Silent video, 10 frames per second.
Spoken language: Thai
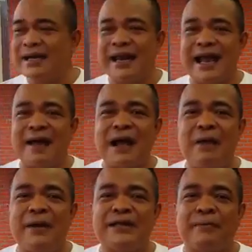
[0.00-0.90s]
เนี่ยนะครับ
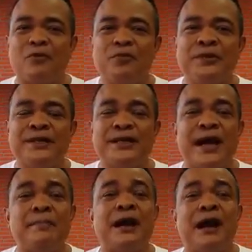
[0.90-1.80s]
เข้าไปจับกลุ่มที่ส
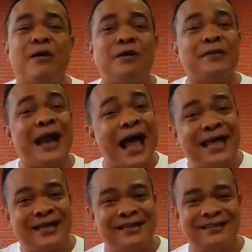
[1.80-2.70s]
ยามพารากอนไม่ได้
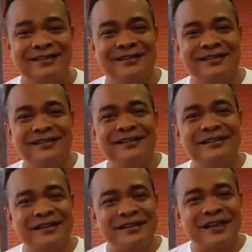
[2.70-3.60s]

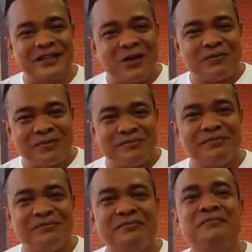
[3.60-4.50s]
จึงจะต้อง
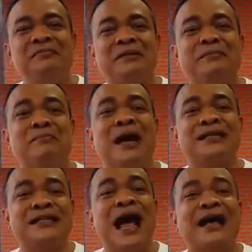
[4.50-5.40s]
มา
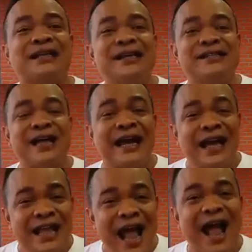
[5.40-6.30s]
สร้างที่ศาล
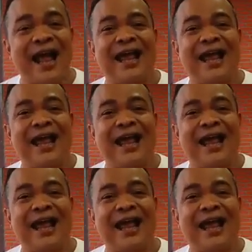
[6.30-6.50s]
อาญา